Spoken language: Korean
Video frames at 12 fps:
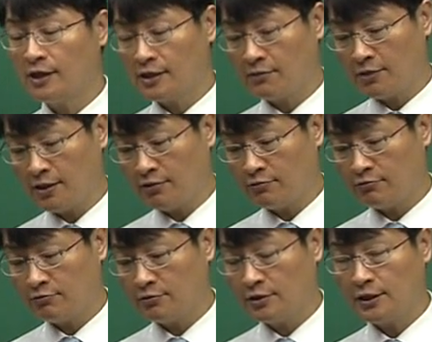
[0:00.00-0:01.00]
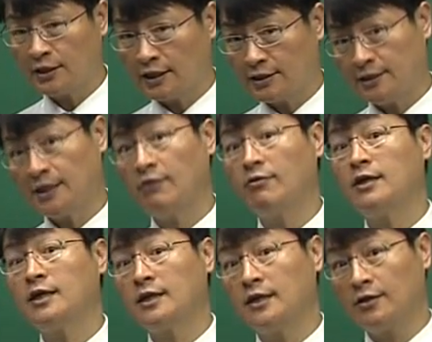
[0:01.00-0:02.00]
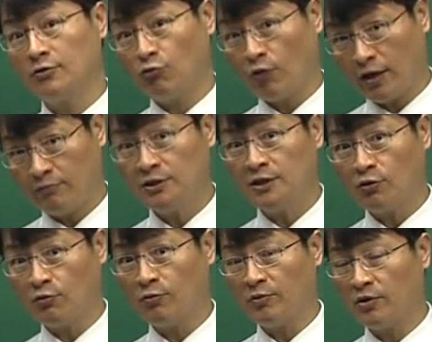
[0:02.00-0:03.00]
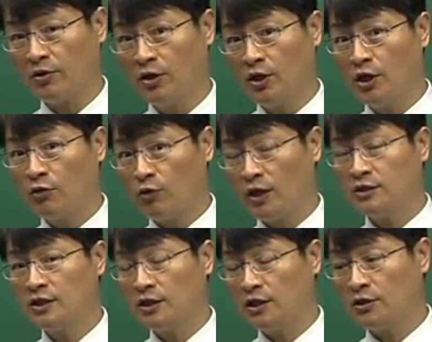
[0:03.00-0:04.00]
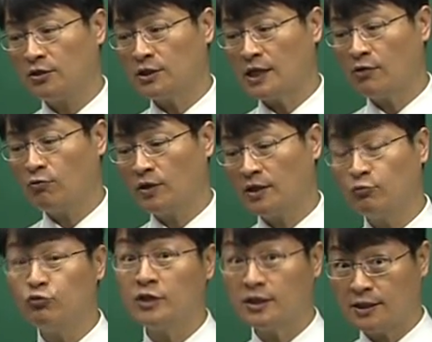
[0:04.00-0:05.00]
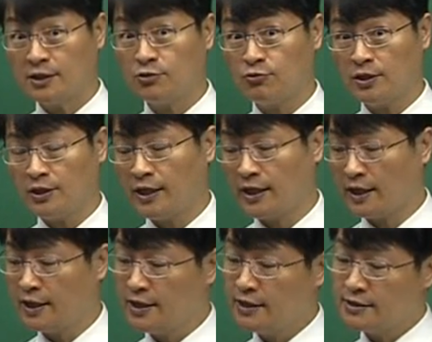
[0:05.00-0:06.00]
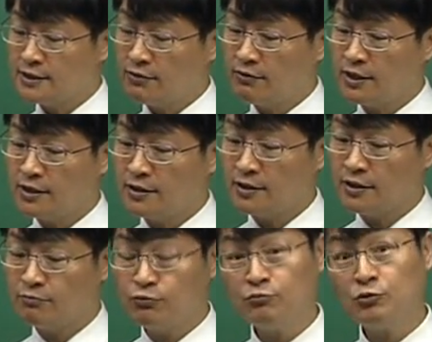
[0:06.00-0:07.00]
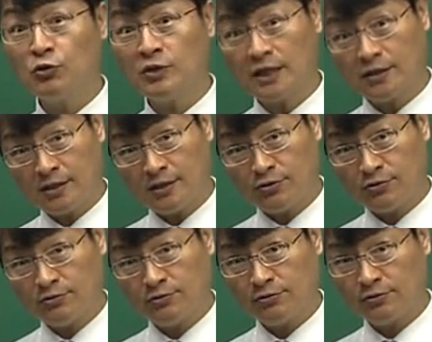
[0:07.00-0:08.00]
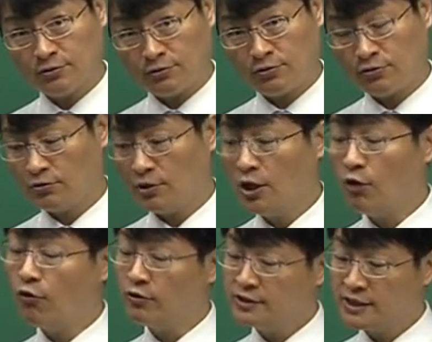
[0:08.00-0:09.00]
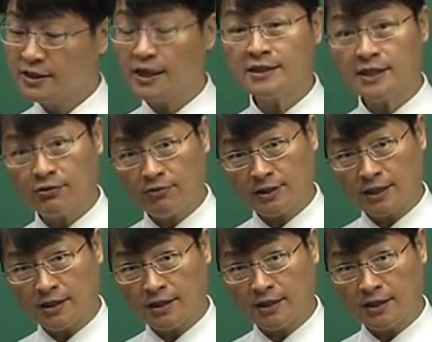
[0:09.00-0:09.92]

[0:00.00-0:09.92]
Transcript: 하나 빌리고 다시 사과를 하나 되갚는다고 보면 굉장히 상호간에 문제가 생길 수 있는 게 상화라는 게 품종이 다 틀리죠. 그렇죠? 언제 딴 사과냐?